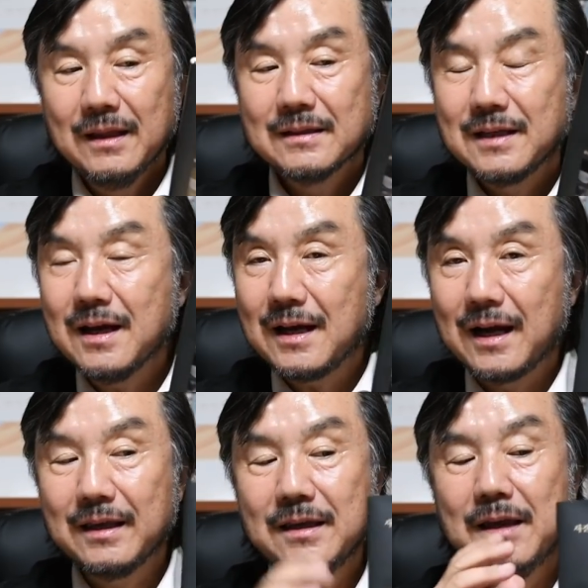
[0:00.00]
제
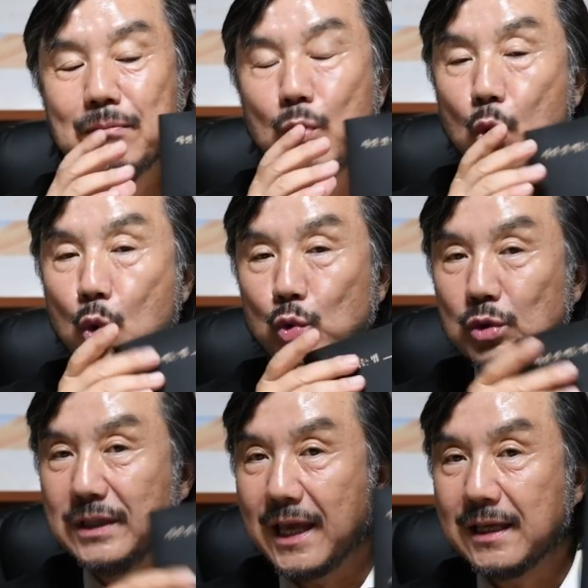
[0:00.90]
강의의
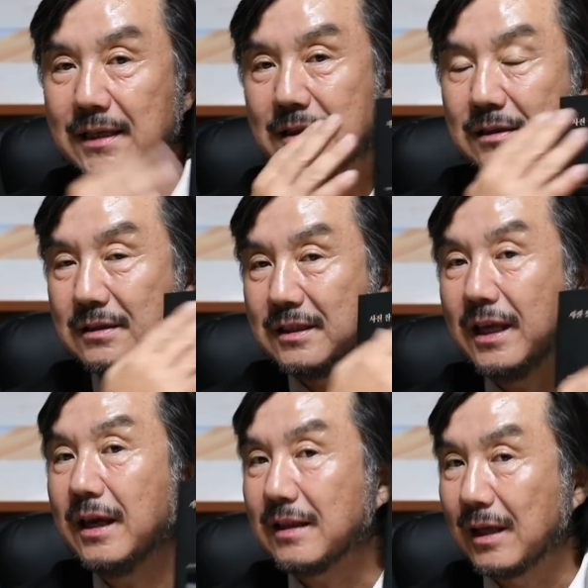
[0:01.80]
모든 엑기스는
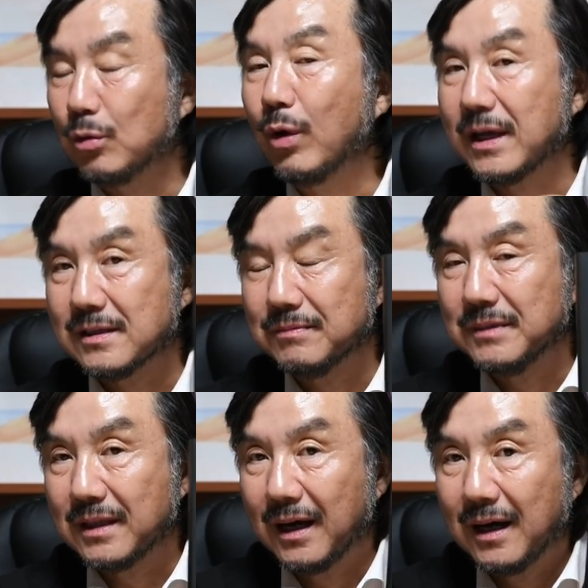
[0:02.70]
책에 다 녹아
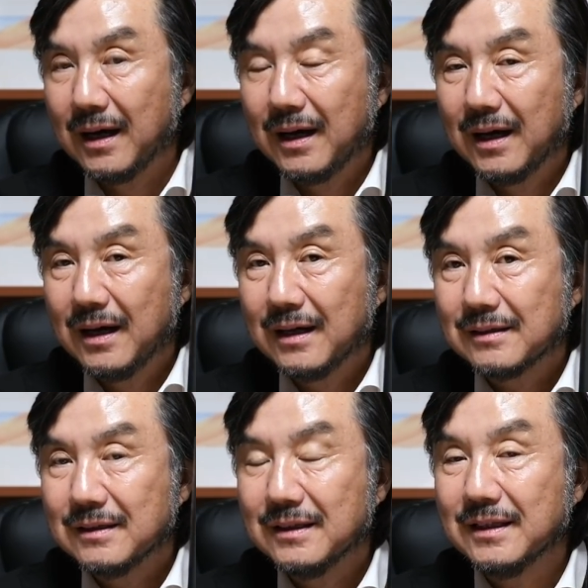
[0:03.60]
있습니다.
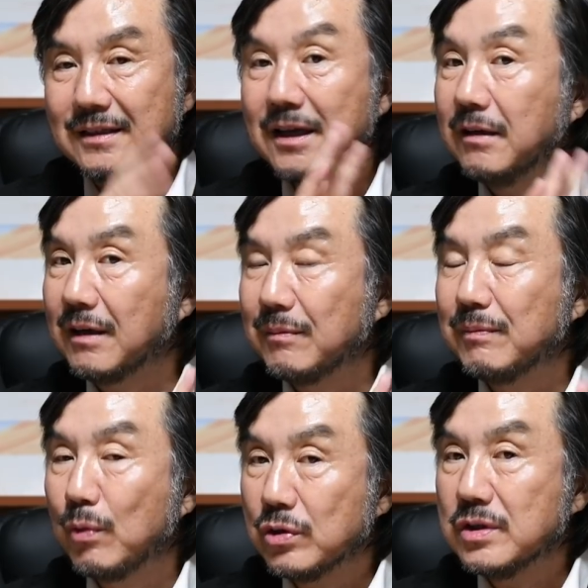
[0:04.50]
그러니 책을
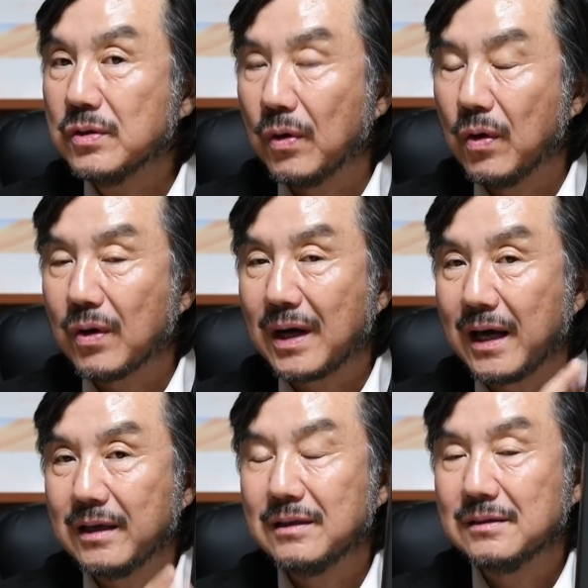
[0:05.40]
한번 보시고
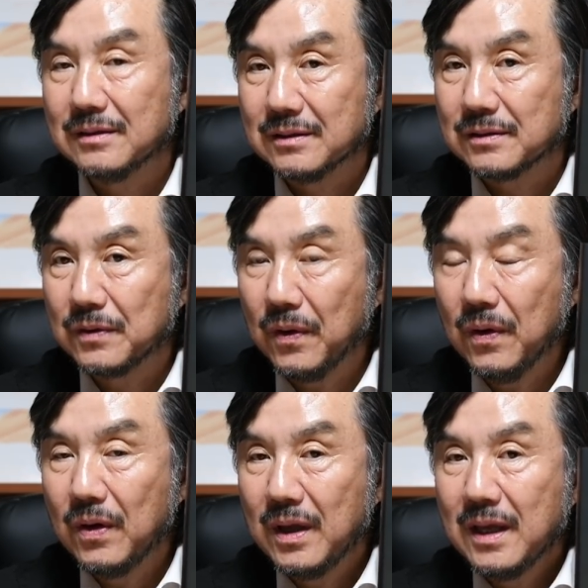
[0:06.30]
강의를
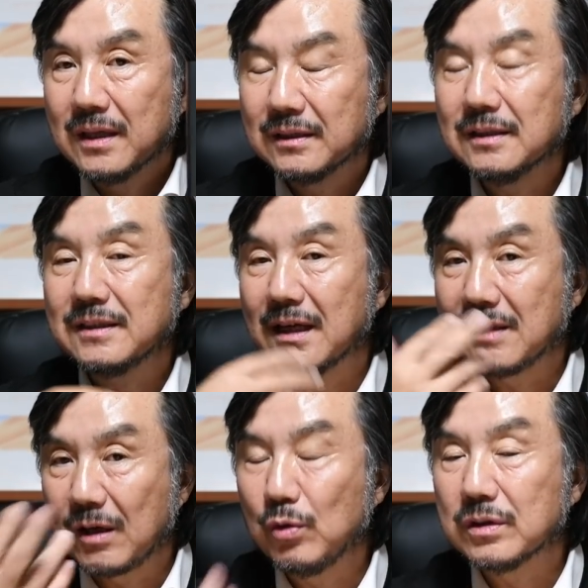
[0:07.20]
들으시고 그때 제가
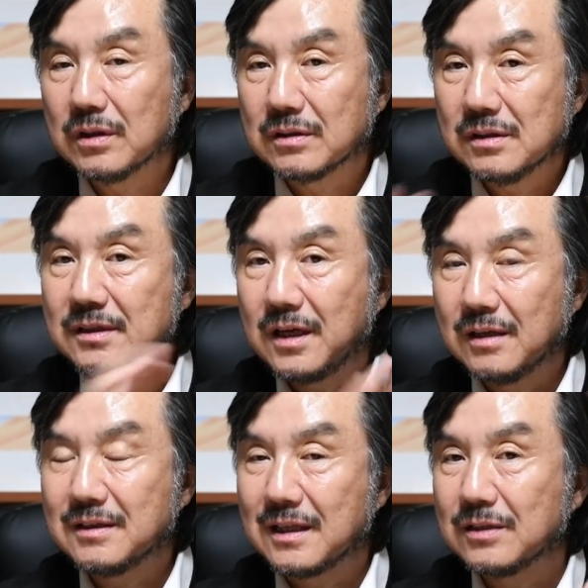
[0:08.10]
다루었던 것을
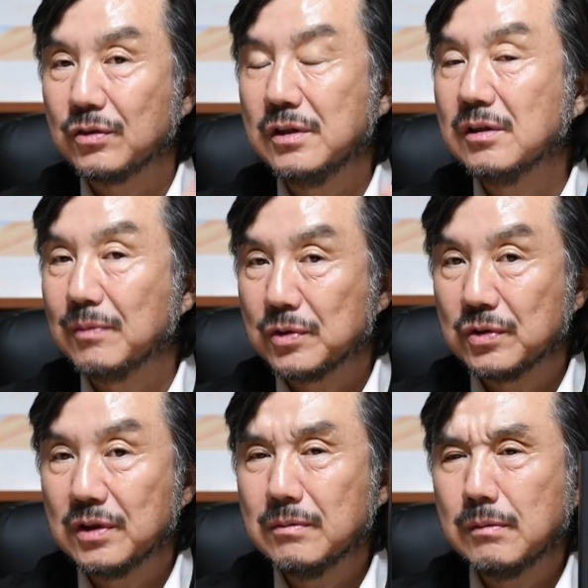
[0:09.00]
책을 찾아서
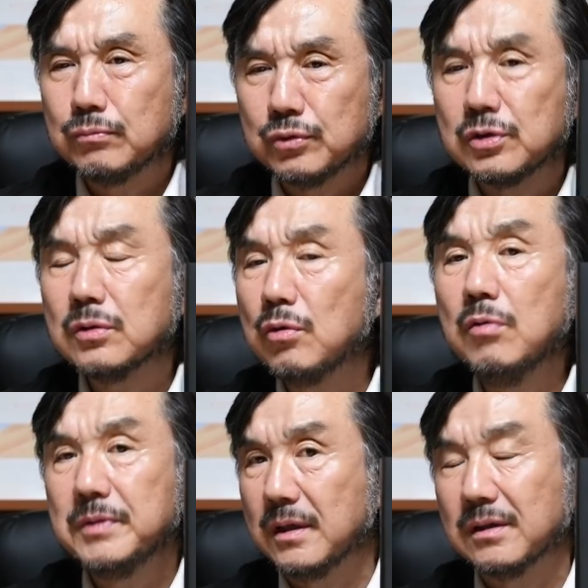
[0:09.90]
읽어보시고 이러면 무척
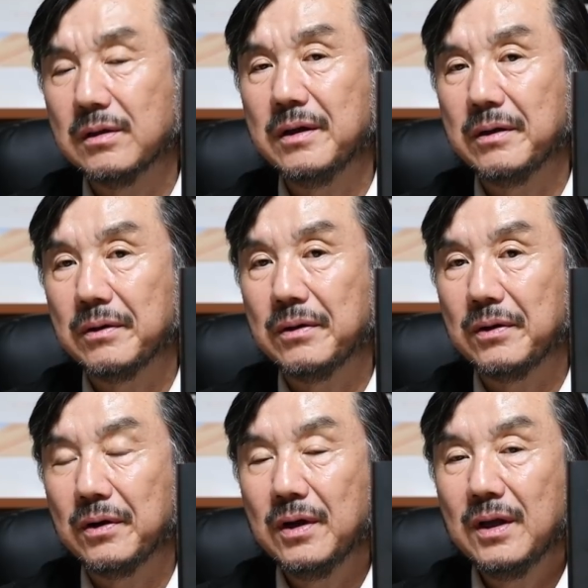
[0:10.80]
도움이 될 거예요.